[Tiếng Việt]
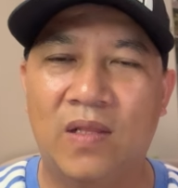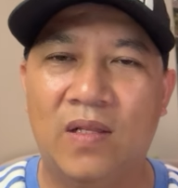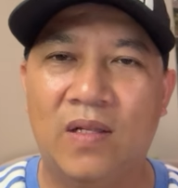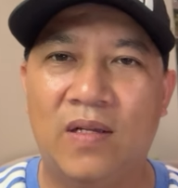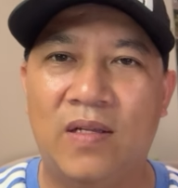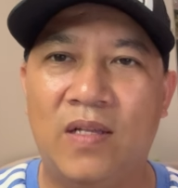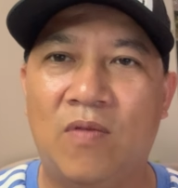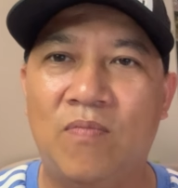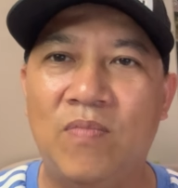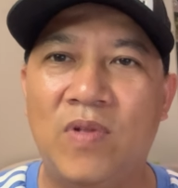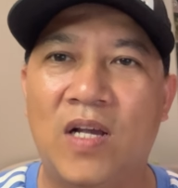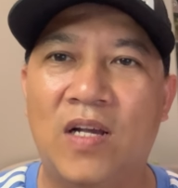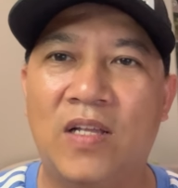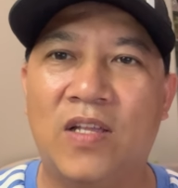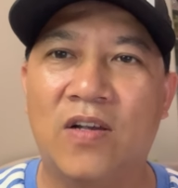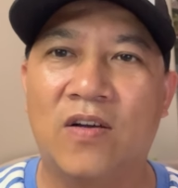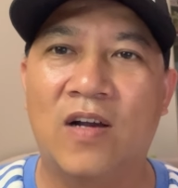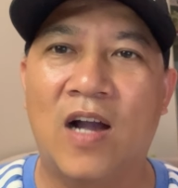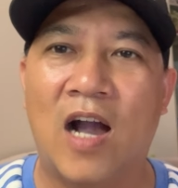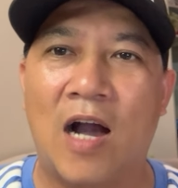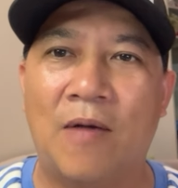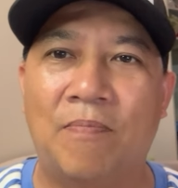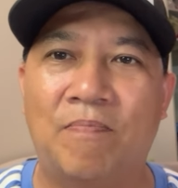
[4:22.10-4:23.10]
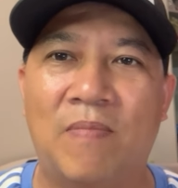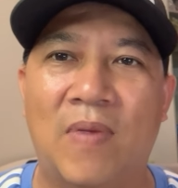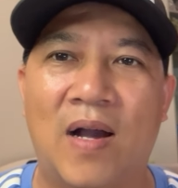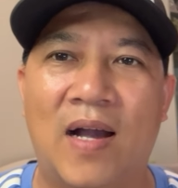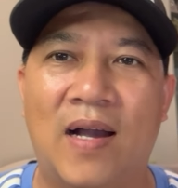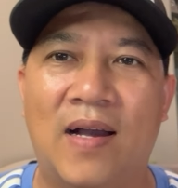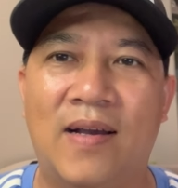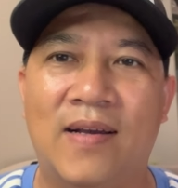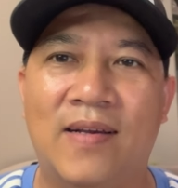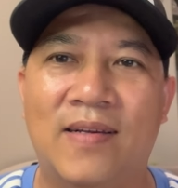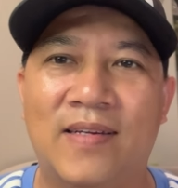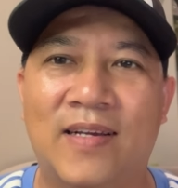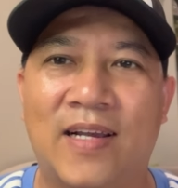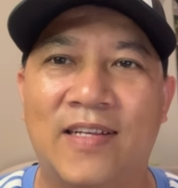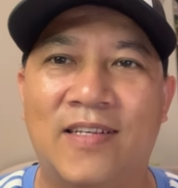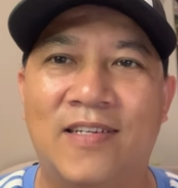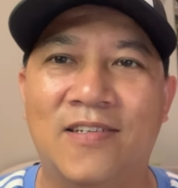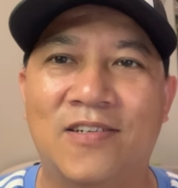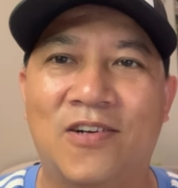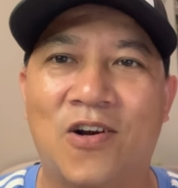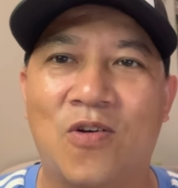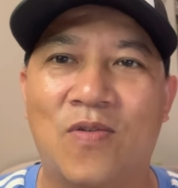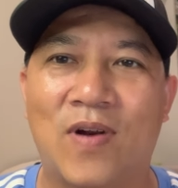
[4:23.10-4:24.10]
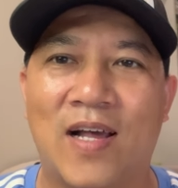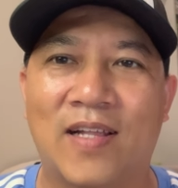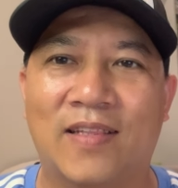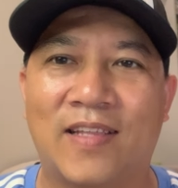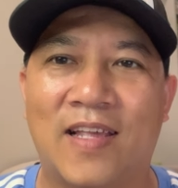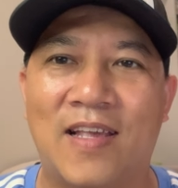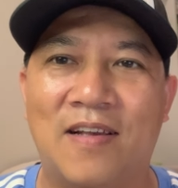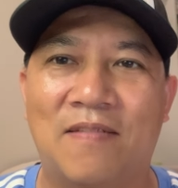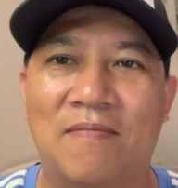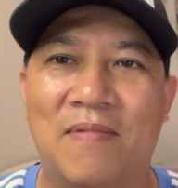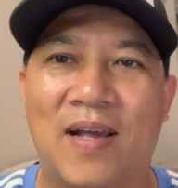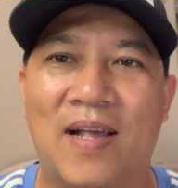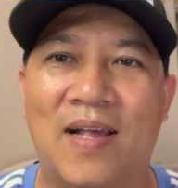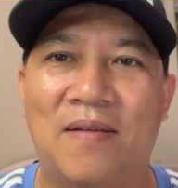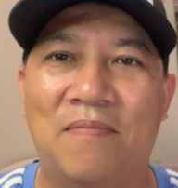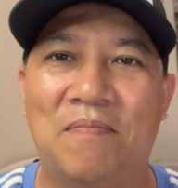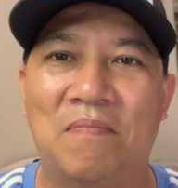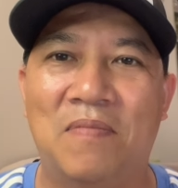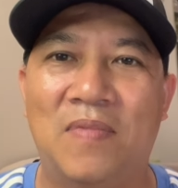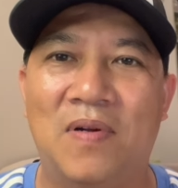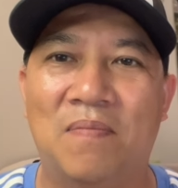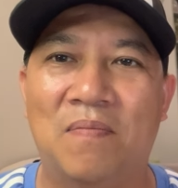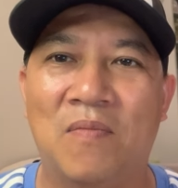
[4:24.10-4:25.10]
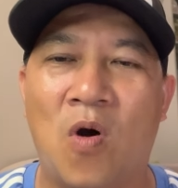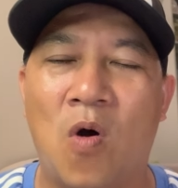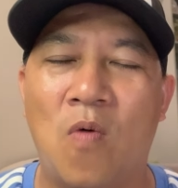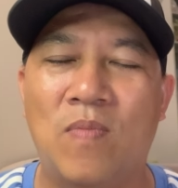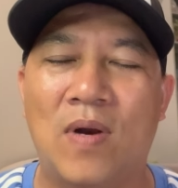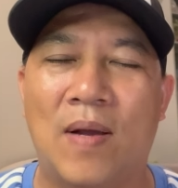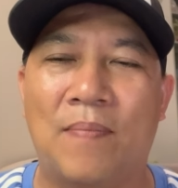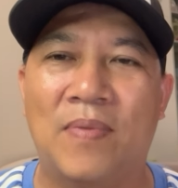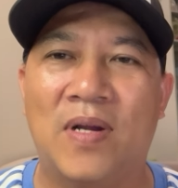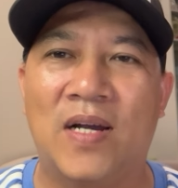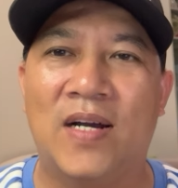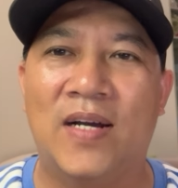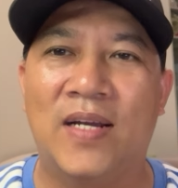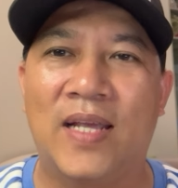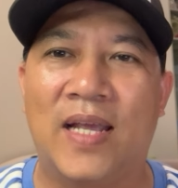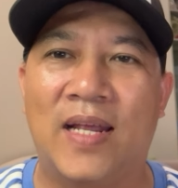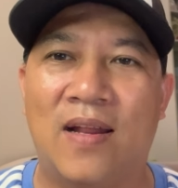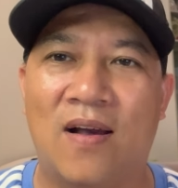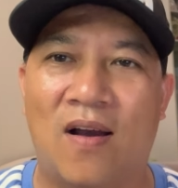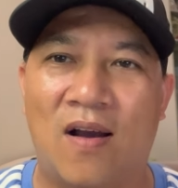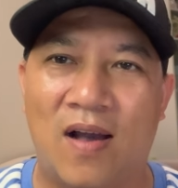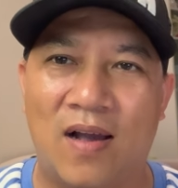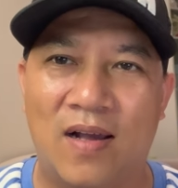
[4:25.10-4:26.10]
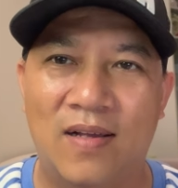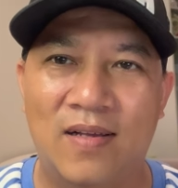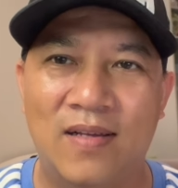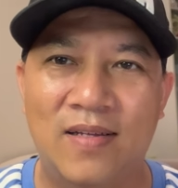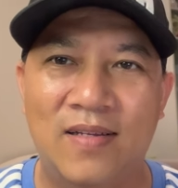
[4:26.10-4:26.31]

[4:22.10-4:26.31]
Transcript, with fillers: giống như trường hợp mà cái sự cố đáng tiếc mà bốn năm người gì đó